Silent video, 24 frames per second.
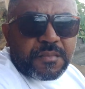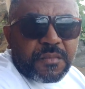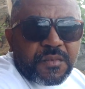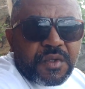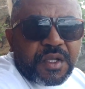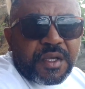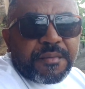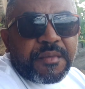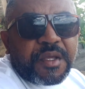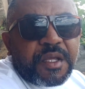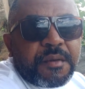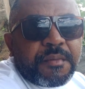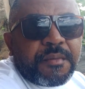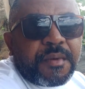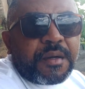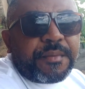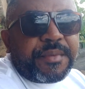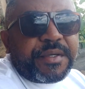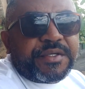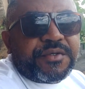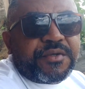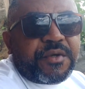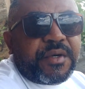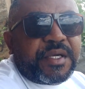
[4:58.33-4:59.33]
É minha irmã,
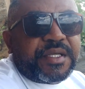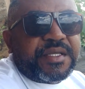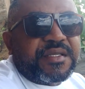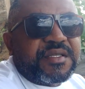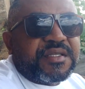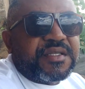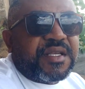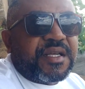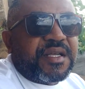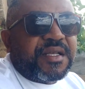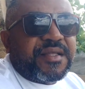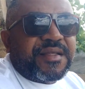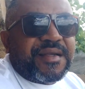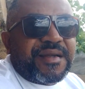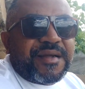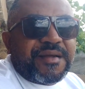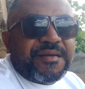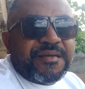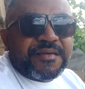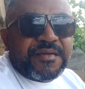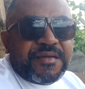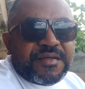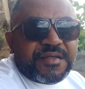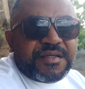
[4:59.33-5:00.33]
pessoal. É Sandra,
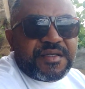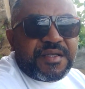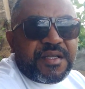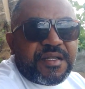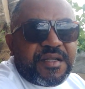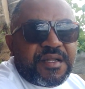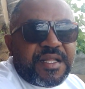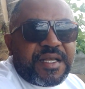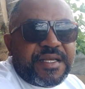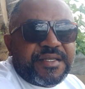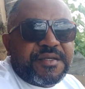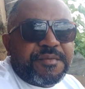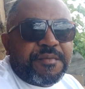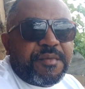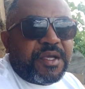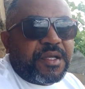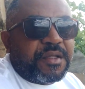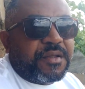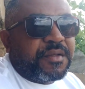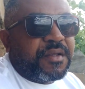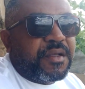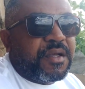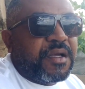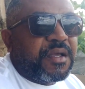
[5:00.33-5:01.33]
Sandra
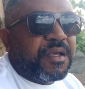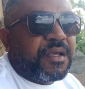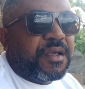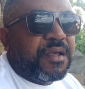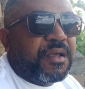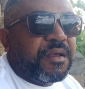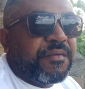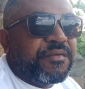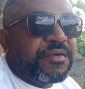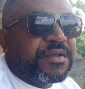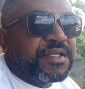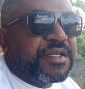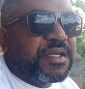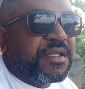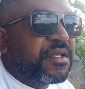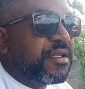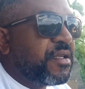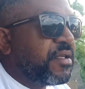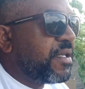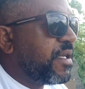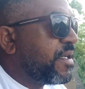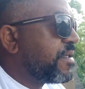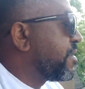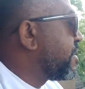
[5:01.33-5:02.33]
Nascimento. Aí você
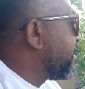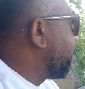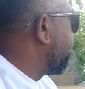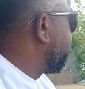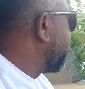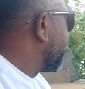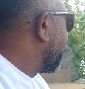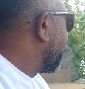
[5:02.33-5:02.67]
diz assim.